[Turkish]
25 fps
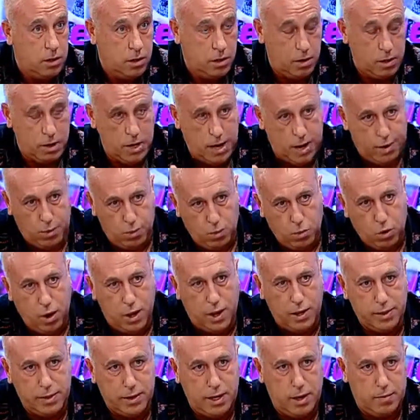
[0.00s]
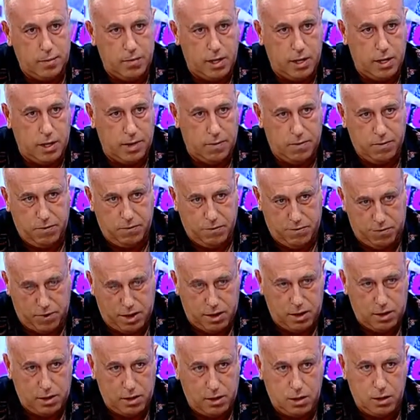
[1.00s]
e, yani bu anlamda
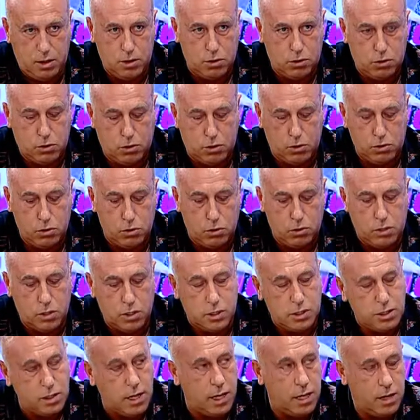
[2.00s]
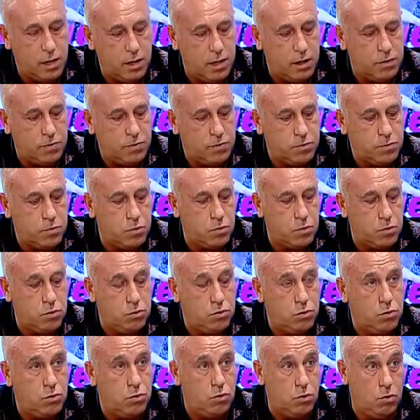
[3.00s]
farklılığı soruyorsanız aileler
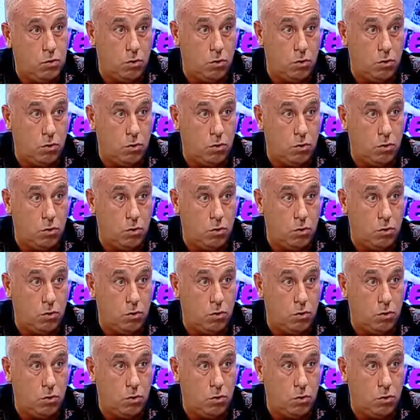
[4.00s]
futbolcu